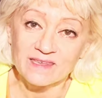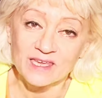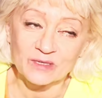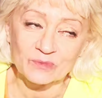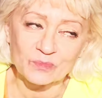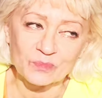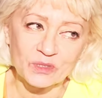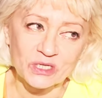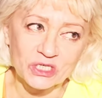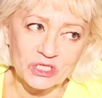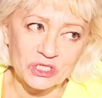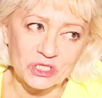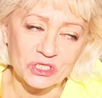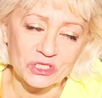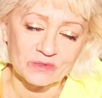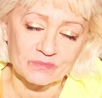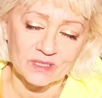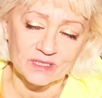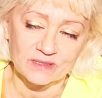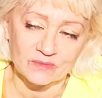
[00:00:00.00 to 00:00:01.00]

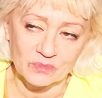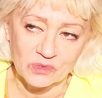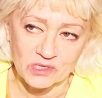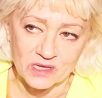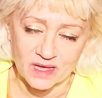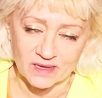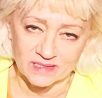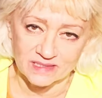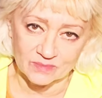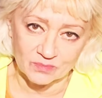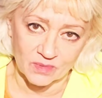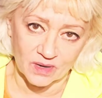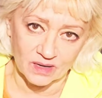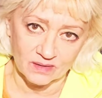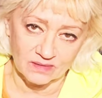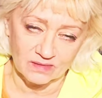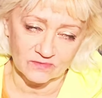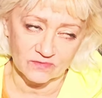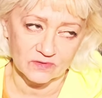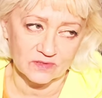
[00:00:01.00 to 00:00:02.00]
необычным. Это меня
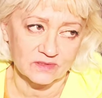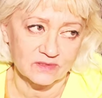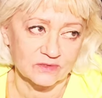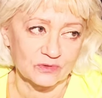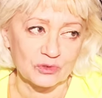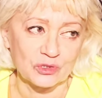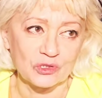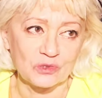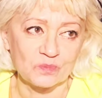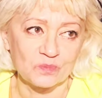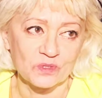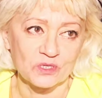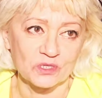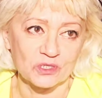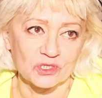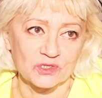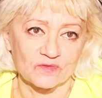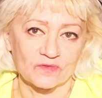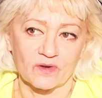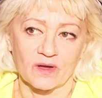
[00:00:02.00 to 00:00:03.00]
изматывает, я очень
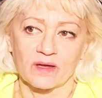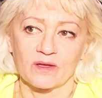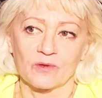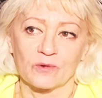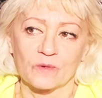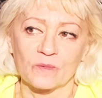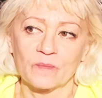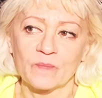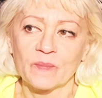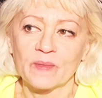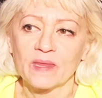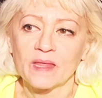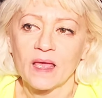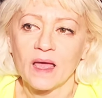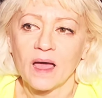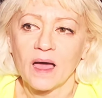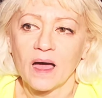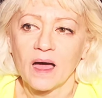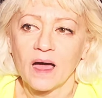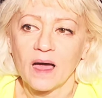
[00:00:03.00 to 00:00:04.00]
переживаю.
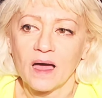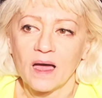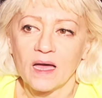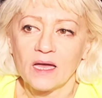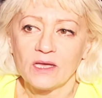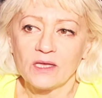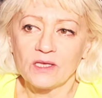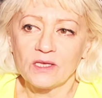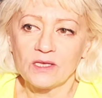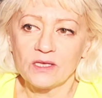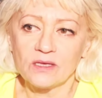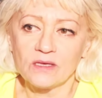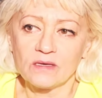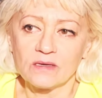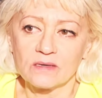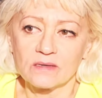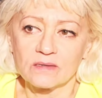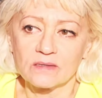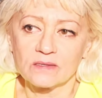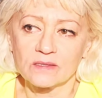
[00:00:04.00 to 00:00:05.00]

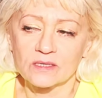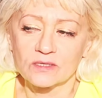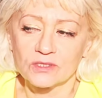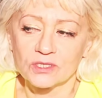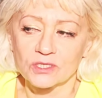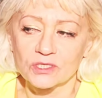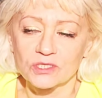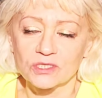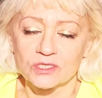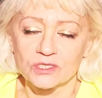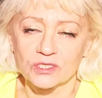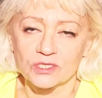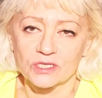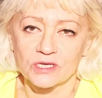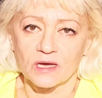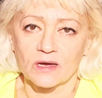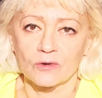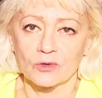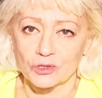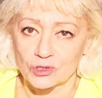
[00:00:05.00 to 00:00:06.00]
И, конечно же,
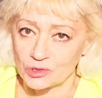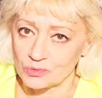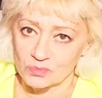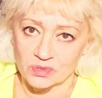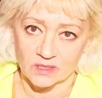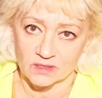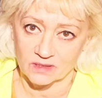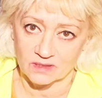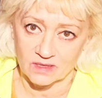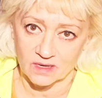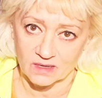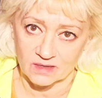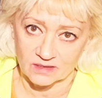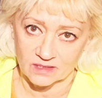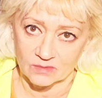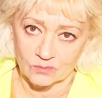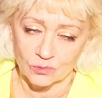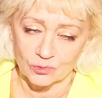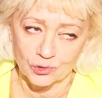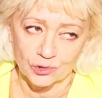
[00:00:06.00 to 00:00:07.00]
я очень
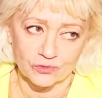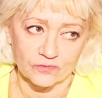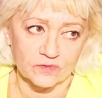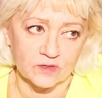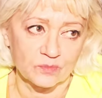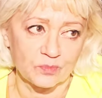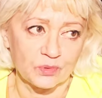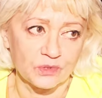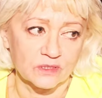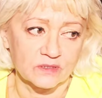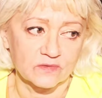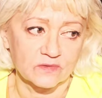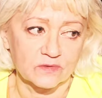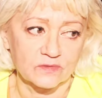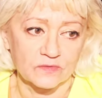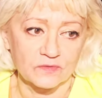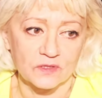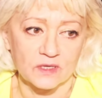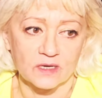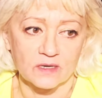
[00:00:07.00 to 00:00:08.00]
благодарна мужу, во-первых.
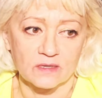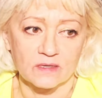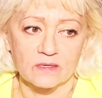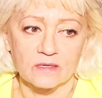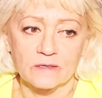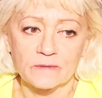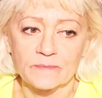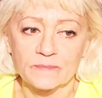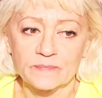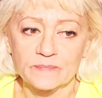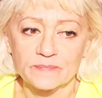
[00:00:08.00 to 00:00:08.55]
Во-вторых,